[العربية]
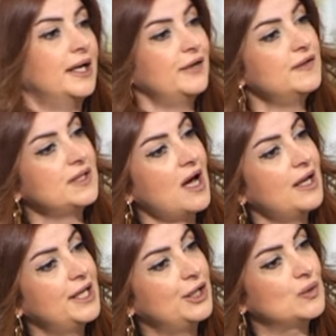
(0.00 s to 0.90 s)
عرفت
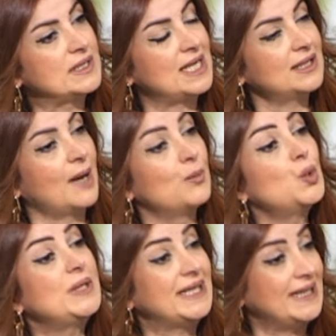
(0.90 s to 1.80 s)
حالي انه اذا انا عم
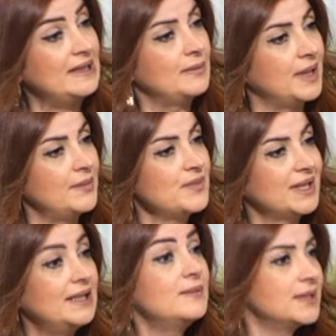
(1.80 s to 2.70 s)
بقول كلمه
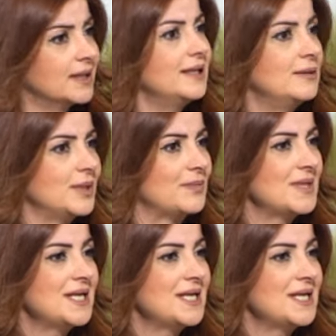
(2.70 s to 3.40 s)
كلمتي كلمه